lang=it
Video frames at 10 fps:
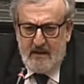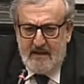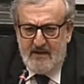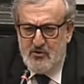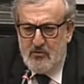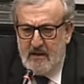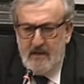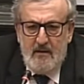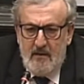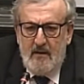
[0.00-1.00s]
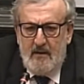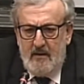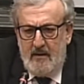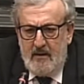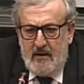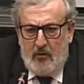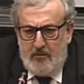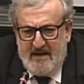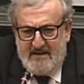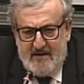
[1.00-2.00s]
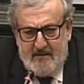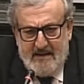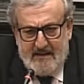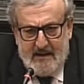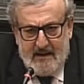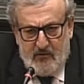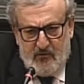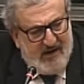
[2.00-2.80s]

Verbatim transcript: delle regioni che obiettivamente hanno